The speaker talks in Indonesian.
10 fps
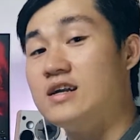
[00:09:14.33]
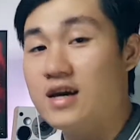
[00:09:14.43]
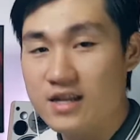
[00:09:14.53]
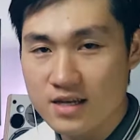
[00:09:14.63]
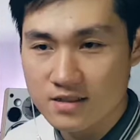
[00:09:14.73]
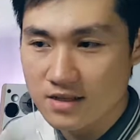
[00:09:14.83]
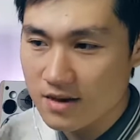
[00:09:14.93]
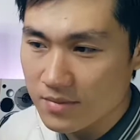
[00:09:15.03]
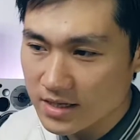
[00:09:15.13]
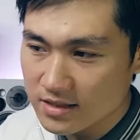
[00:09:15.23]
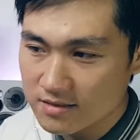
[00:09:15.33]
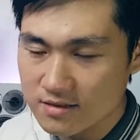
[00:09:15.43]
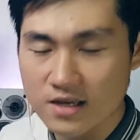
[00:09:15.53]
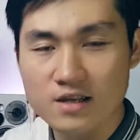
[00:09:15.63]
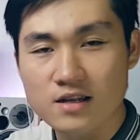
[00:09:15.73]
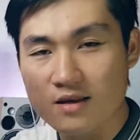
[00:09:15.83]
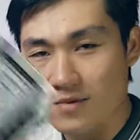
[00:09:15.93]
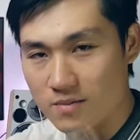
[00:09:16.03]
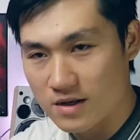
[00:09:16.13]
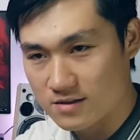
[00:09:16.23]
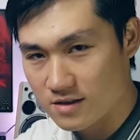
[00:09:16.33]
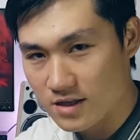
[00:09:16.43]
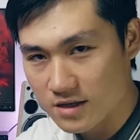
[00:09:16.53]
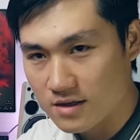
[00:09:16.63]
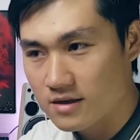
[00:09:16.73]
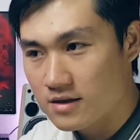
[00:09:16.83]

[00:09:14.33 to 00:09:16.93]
Dari yang 3 menit jadi 15 detik.